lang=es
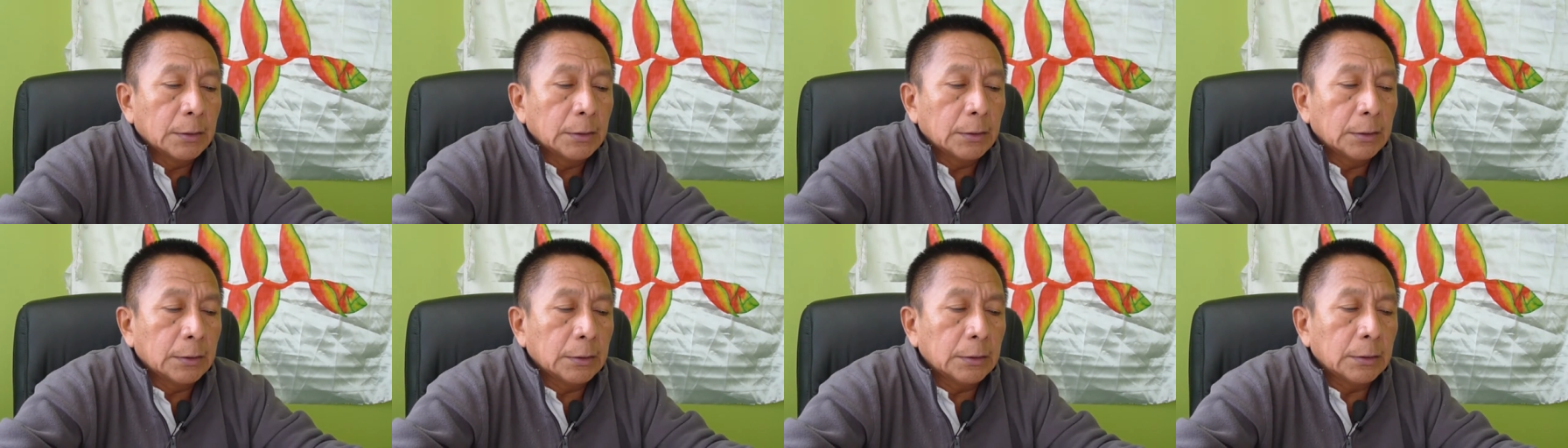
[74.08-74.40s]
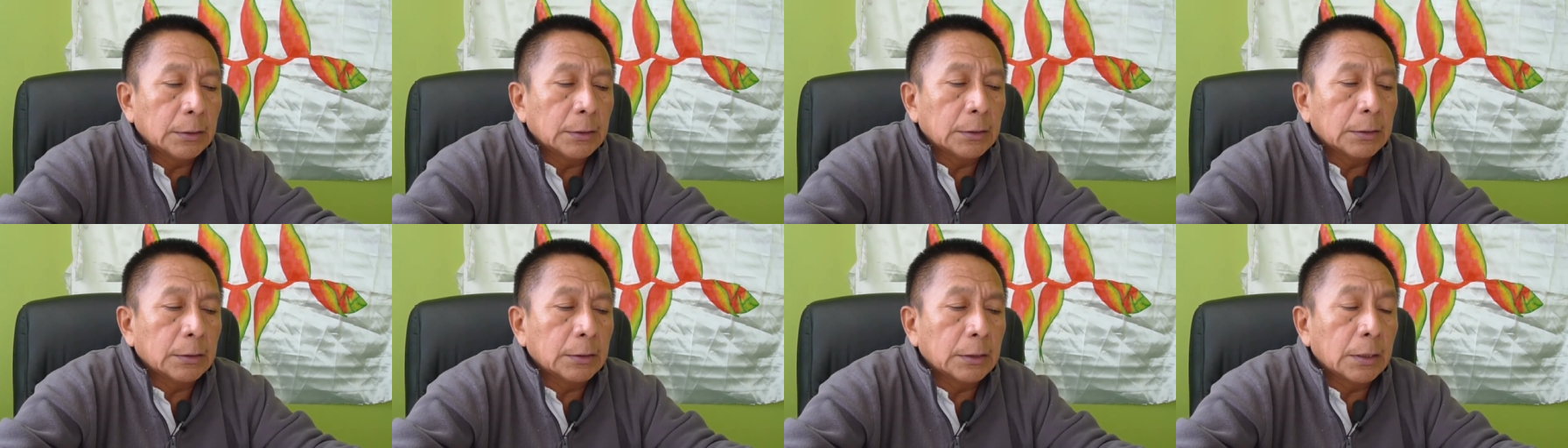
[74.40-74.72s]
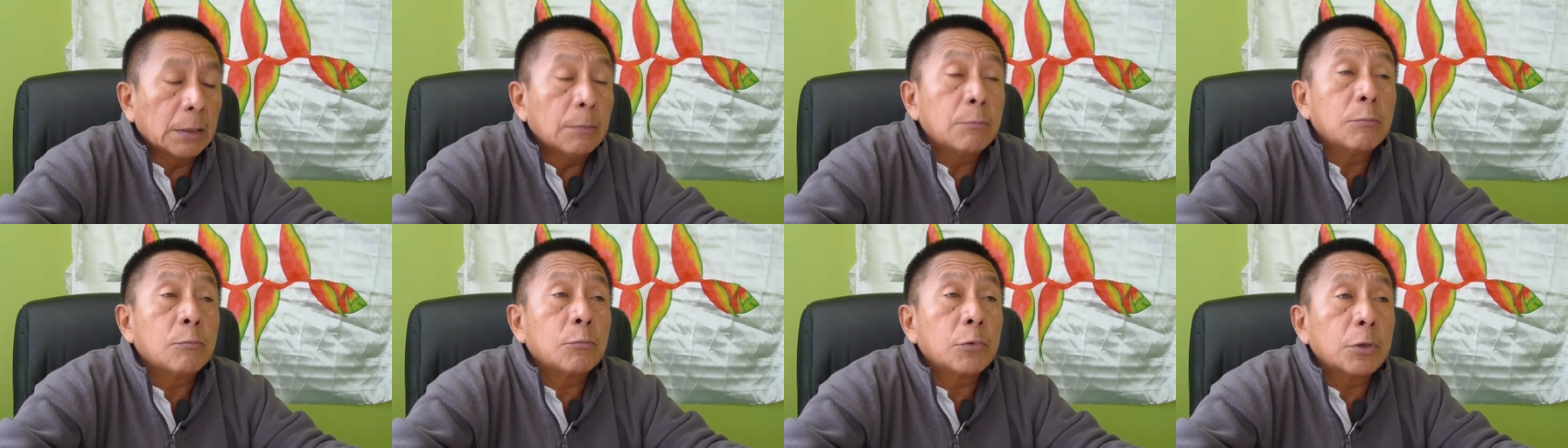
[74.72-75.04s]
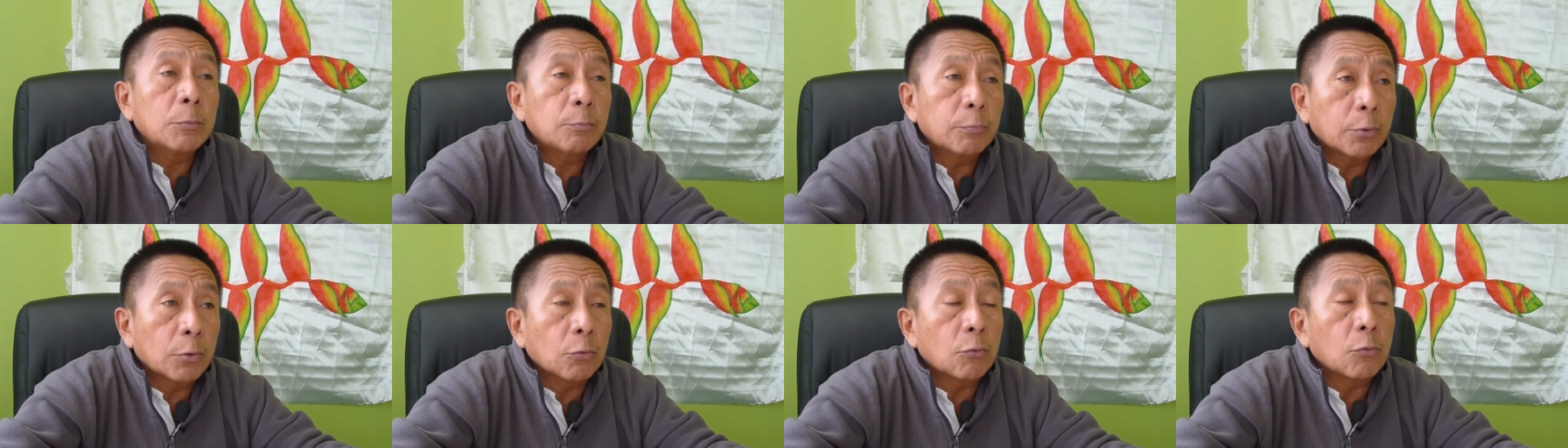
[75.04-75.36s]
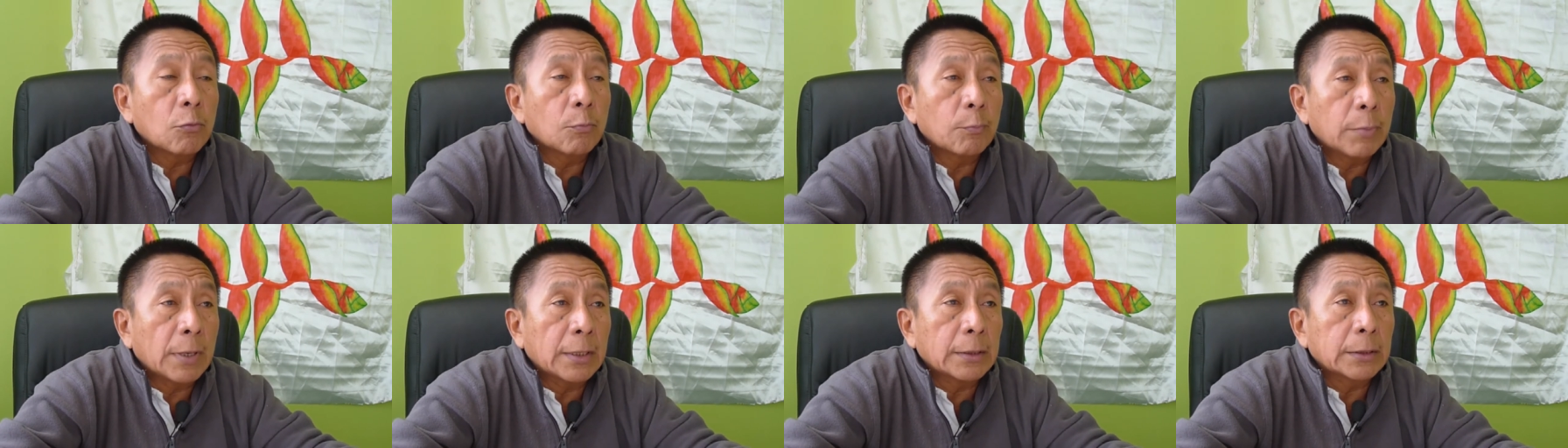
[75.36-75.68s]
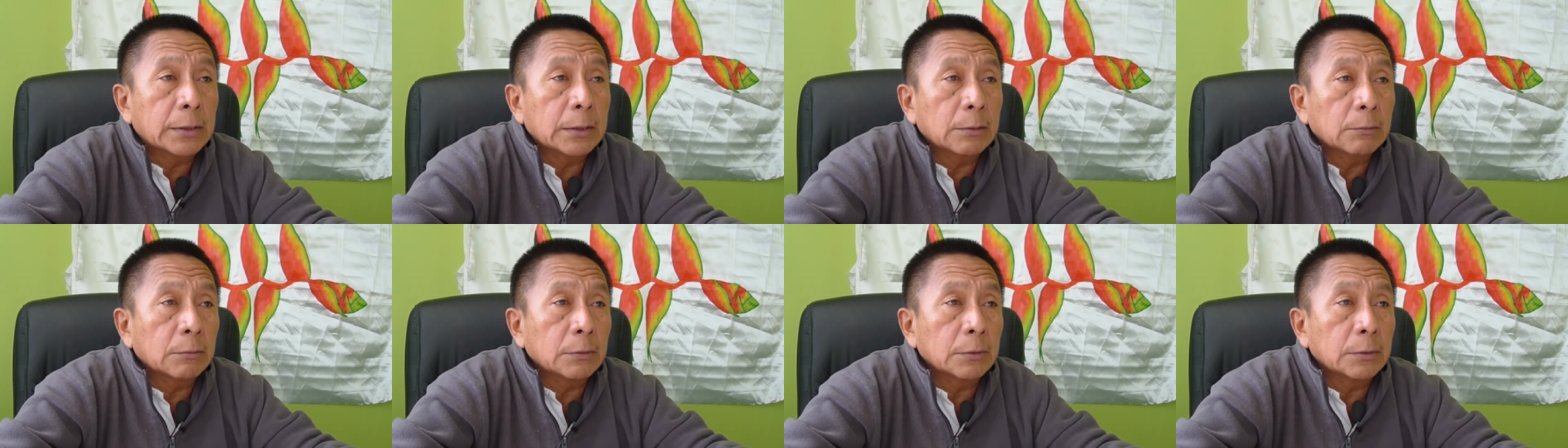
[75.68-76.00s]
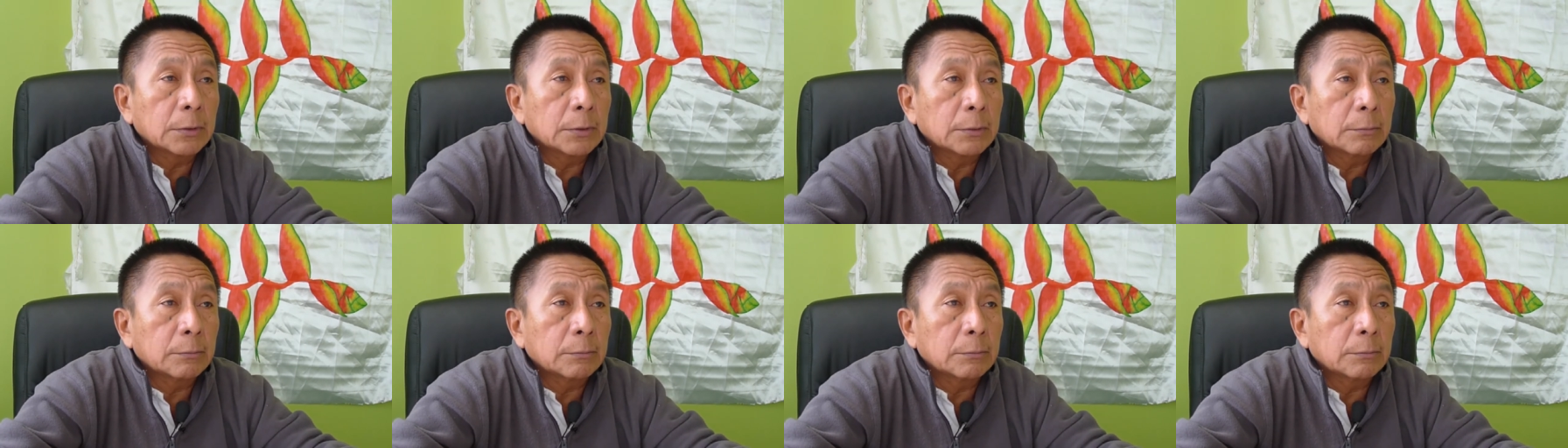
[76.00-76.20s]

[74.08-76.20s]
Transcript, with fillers: y es muy preocupante. igual.